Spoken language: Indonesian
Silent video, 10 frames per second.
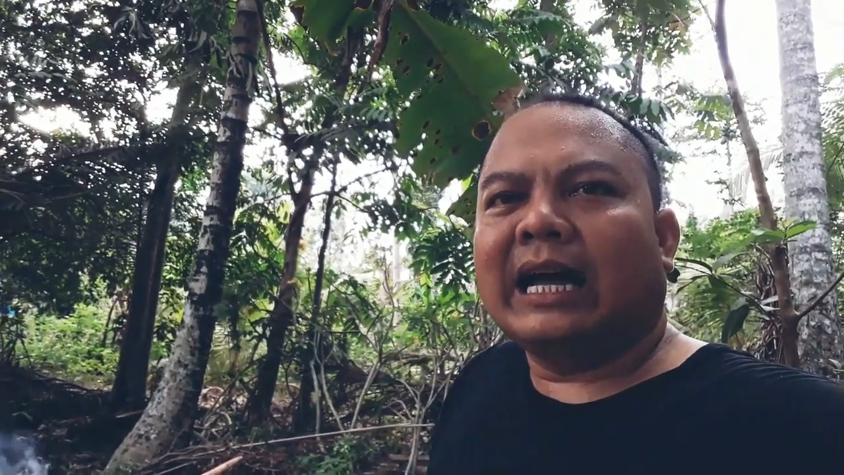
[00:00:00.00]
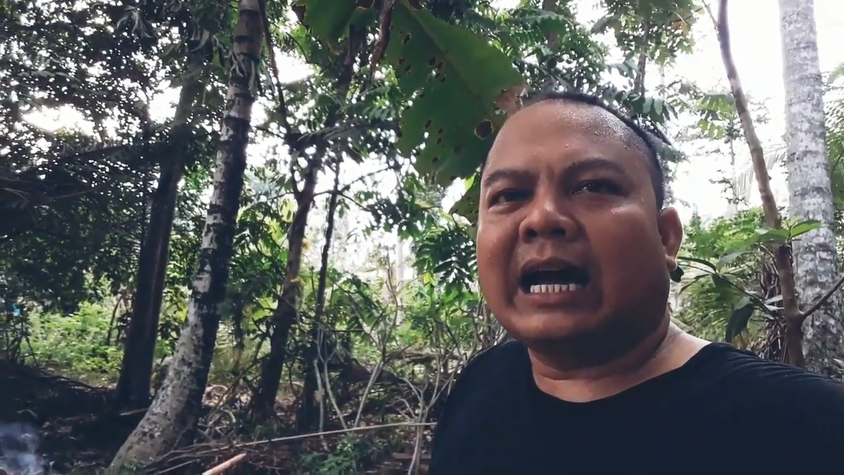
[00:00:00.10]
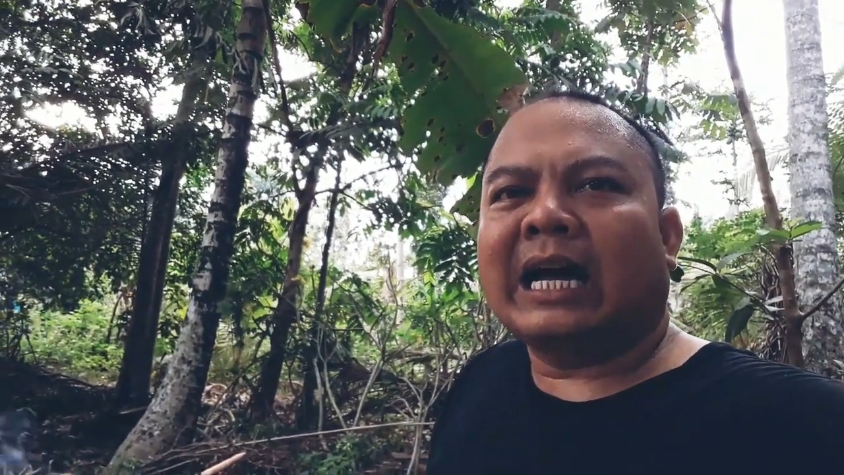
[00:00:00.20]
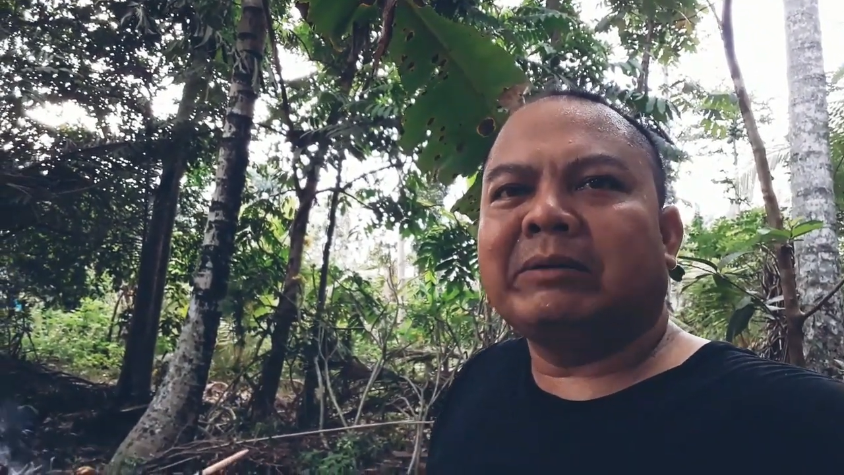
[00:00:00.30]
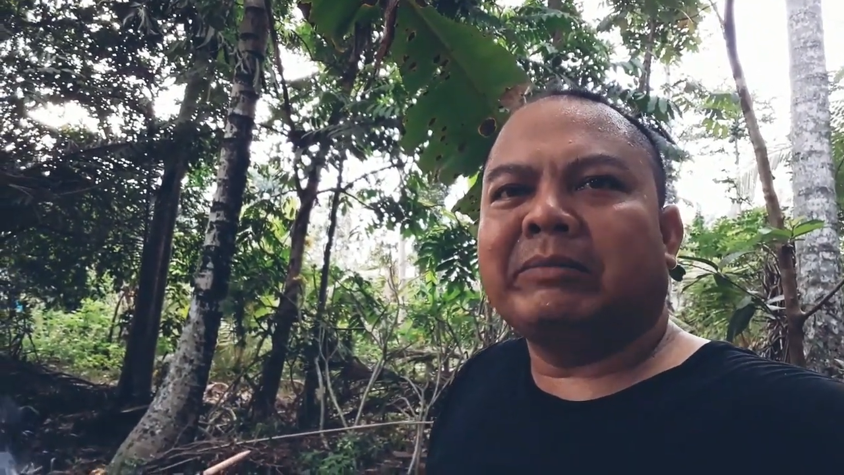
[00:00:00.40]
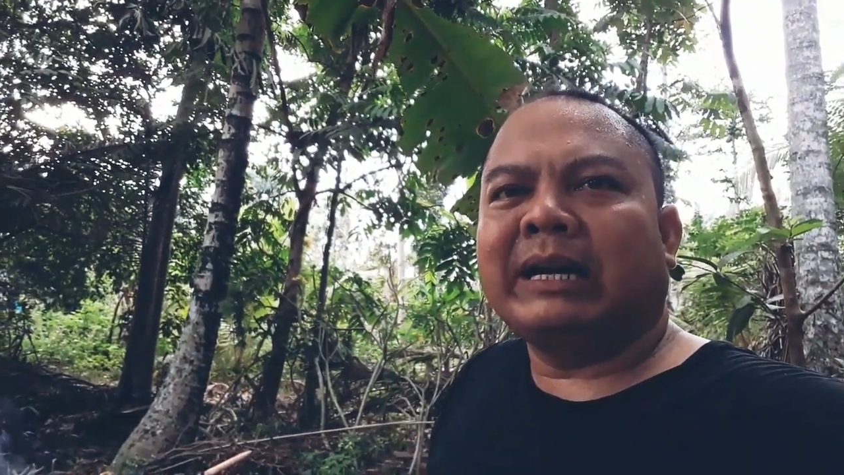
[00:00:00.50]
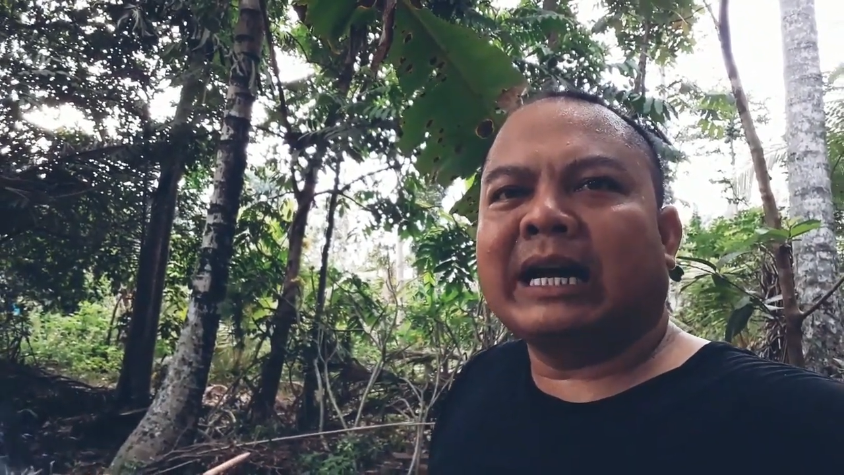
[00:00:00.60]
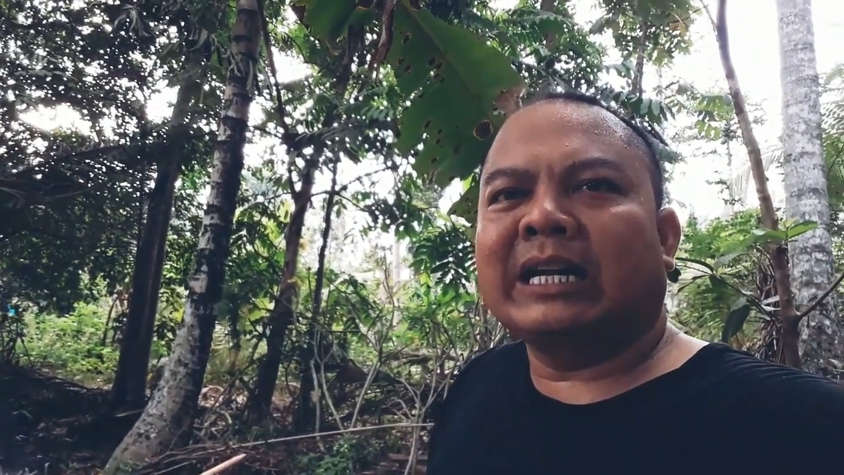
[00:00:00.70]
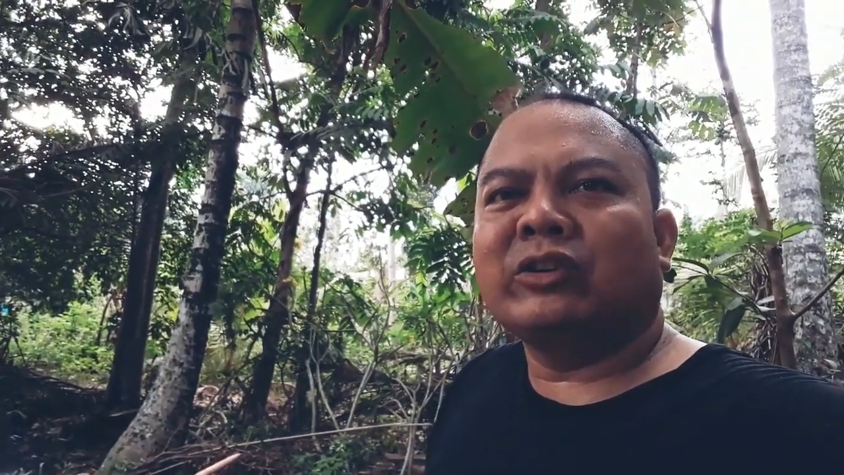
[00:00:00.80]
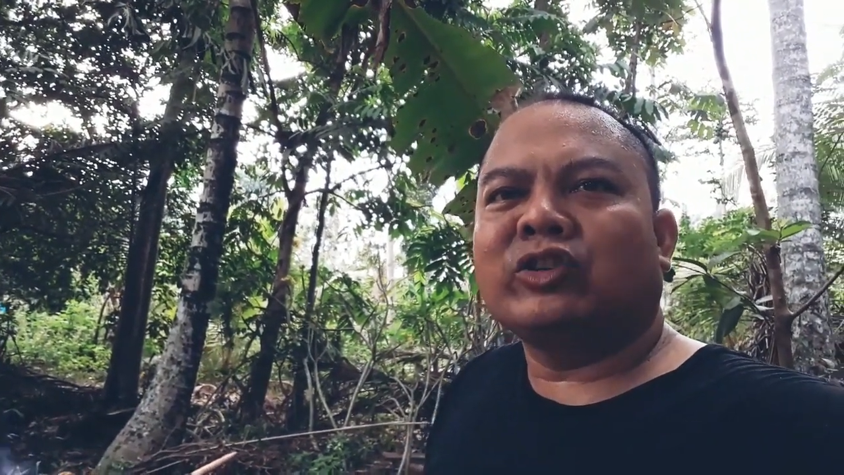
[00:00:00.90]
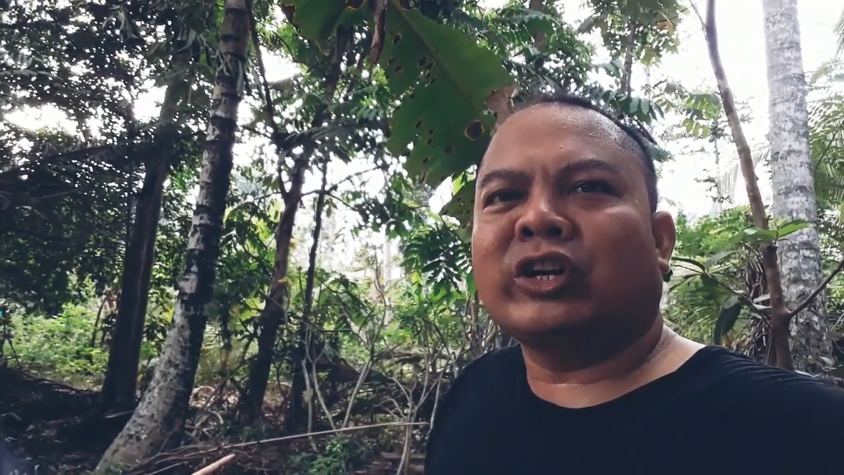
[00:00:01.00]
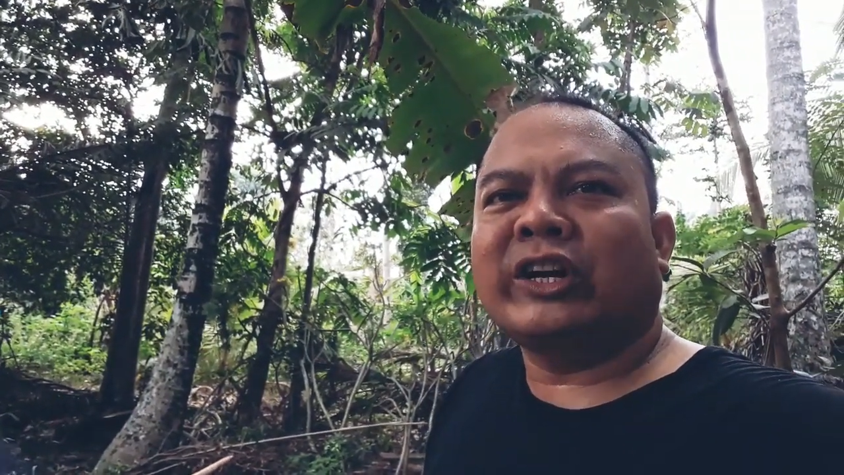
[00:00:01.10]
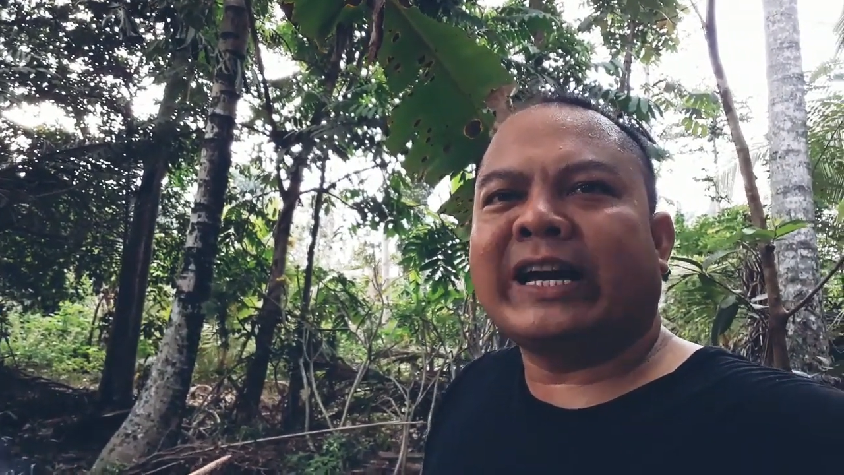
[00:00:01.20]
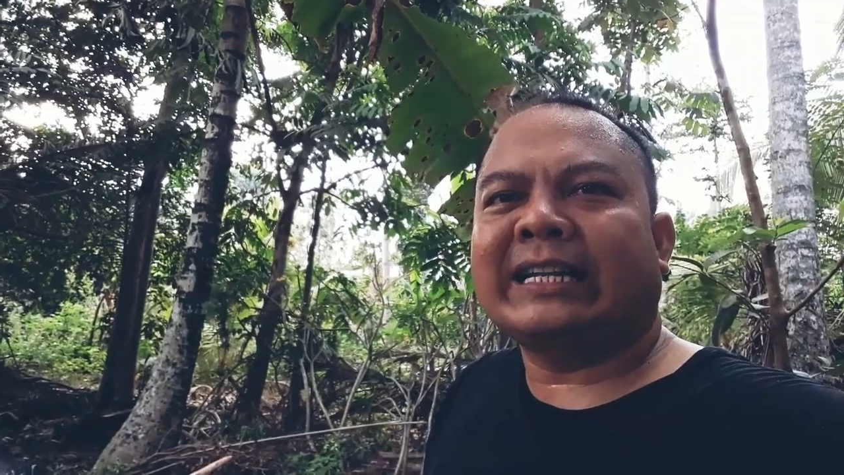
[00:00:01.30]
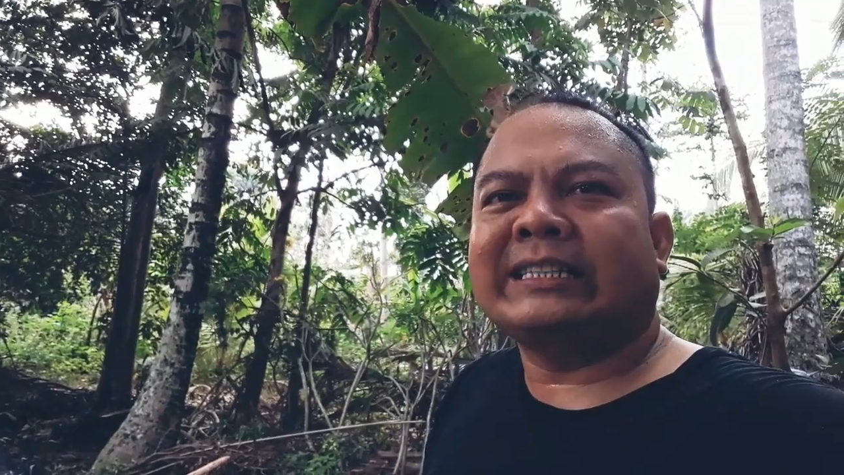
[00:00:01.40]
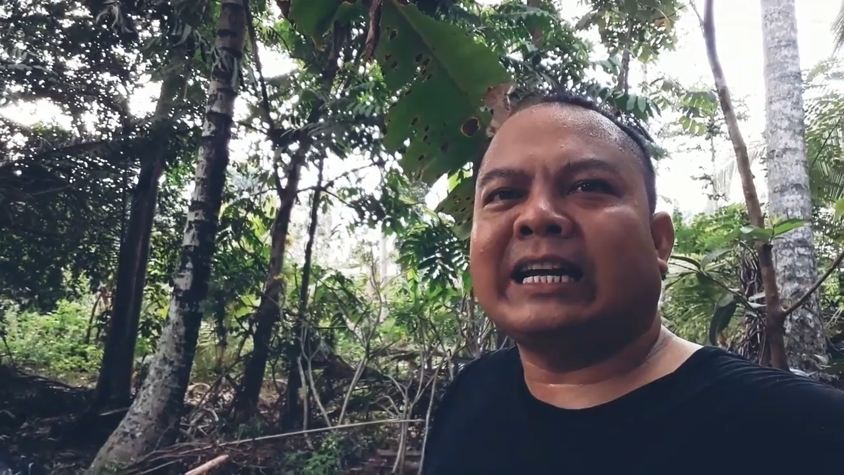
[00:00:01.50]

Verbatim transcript: akan memberikan tutorial